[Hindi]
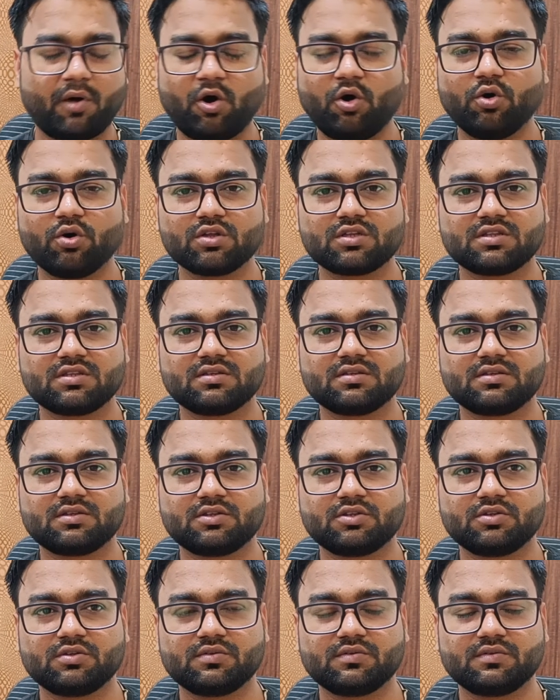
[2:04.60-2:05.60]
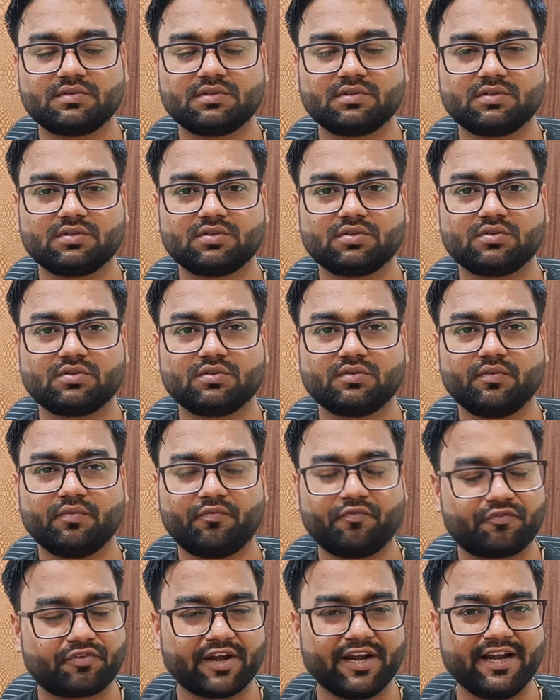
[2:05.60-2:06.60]
बहुत
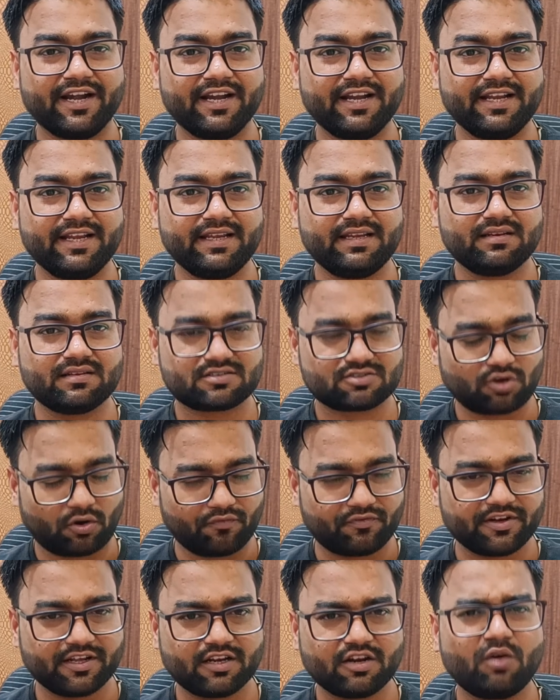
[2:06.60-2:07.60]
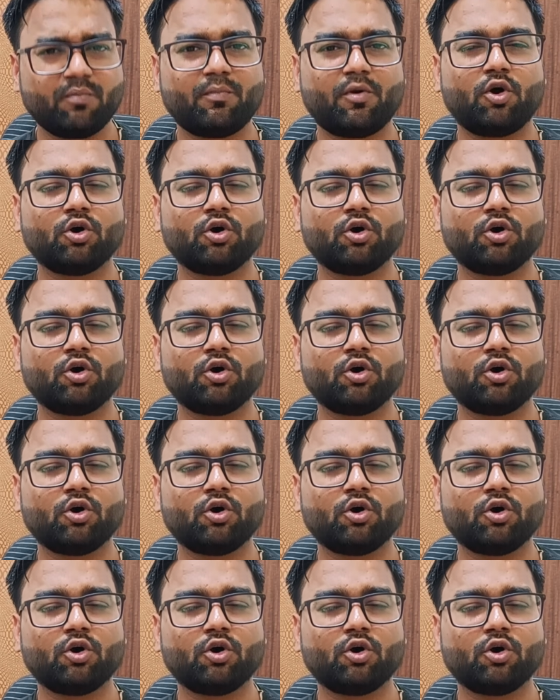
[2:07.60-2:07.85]
फ्रेंडली सॉफ्टवेयर है